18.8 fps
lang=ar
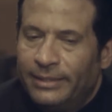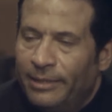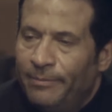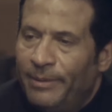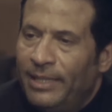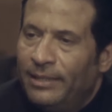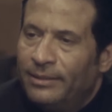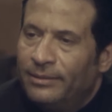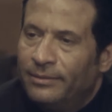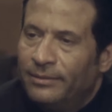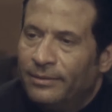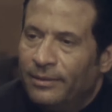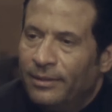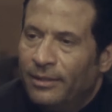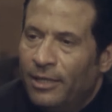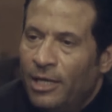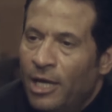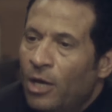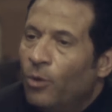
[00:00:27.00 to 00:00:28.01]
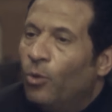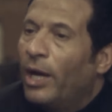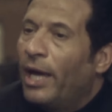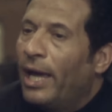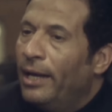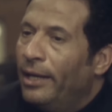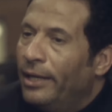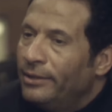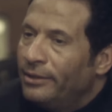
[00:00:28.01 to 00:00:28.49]
البلد
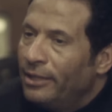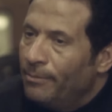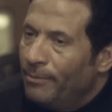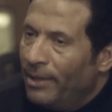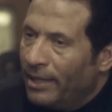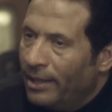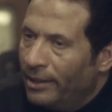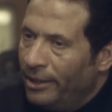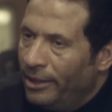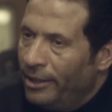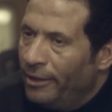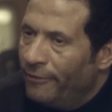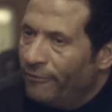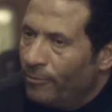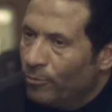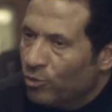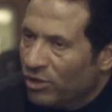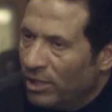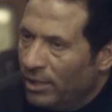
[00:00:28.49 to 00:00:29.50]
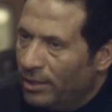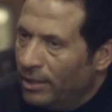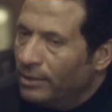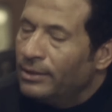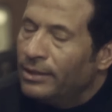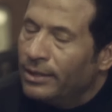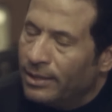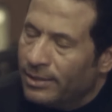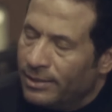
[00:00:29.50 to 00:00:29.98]
وخليت المجانين اللي في المظاهرات
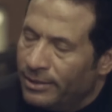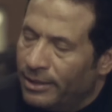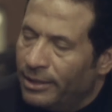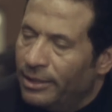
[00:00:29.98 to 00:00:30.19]
تكسر